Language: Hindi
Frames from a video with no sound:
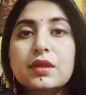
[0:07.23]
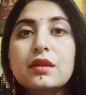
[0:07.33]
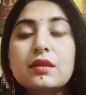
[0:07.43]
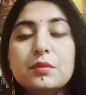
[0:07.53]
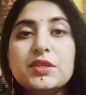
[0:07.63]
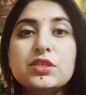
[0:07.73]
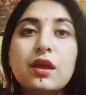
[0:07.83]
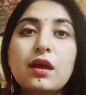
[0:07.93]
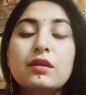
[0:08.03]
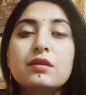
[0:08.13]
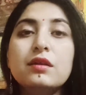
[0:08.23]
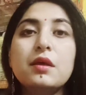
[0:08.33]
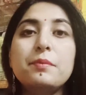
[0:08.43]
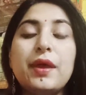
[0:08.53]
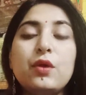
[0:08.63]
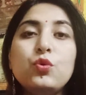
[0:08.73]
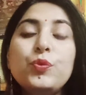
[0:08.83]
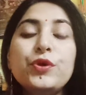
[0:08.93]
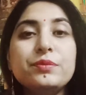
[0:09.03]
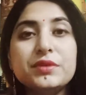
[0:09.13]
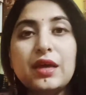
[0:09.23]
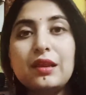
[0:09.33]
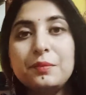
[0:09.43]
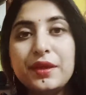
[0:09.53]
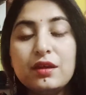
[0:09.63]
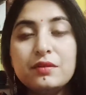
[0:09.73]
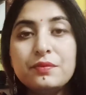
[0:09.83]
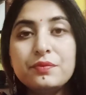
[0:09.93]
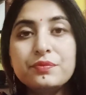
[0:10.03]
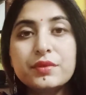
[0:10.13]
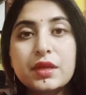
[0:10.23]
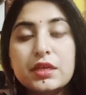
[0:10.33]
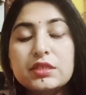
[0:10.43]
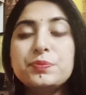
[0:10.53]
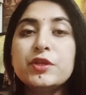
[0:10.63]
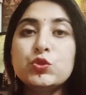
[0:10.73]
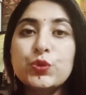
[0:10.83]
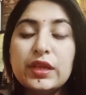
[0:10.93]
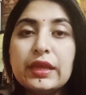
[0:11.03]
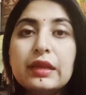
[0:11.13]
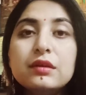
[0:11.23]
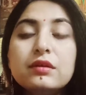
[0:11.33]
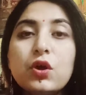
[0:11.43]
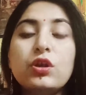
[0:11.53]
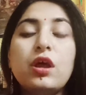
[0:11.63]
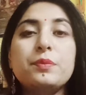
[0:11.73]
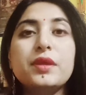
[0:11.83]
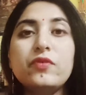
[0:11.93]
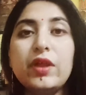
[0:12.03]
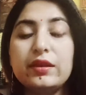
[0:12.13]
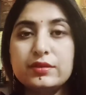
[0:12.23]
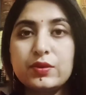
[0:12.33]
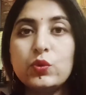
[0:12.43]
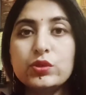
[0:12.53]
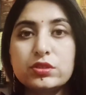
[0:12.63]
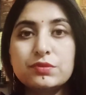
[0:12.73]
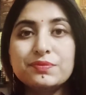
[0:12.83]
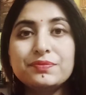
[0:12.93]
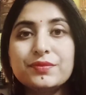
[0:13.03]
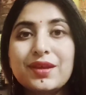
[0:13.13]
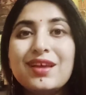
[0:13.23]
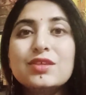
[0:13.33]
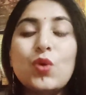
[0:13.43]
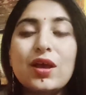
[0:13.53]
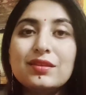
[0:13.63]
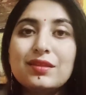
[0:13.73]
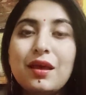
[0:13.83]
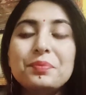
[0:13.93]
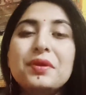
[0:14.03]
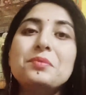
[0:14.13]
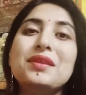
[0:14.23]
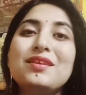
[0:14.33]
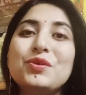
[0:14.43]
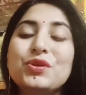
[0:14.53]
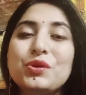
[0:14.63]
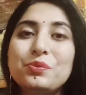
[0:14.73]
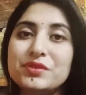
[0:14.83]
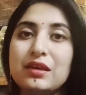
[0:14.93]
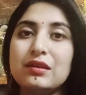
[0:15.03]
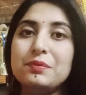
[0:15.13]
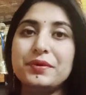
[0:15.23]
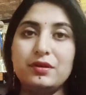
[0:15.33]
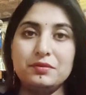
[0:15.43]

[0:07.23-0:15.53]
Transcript: नमस्कार मैं हूं पोयम दालमिया स्पिरिचुअल हीलर और आपकी वेलनेस कोच स्वागत है आपका मेरे यूट्यूब चैनल पर